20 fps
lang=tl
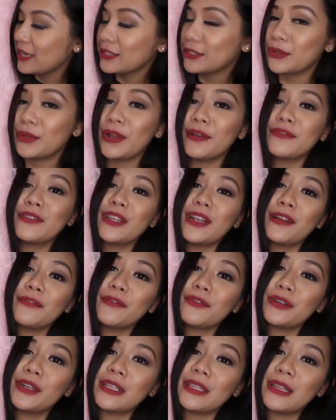So, love na
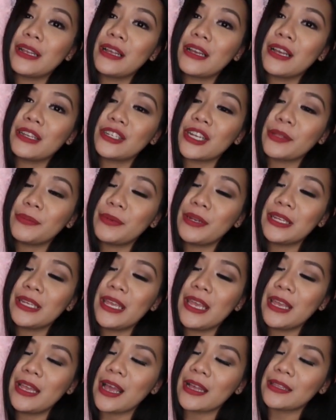love ko na talaga siya at
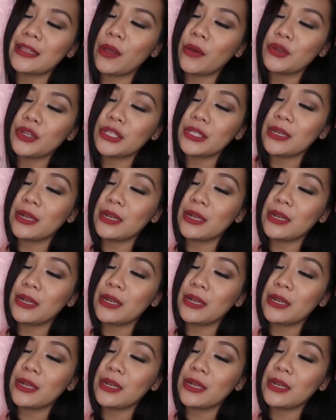pinag-iingatan ko siya.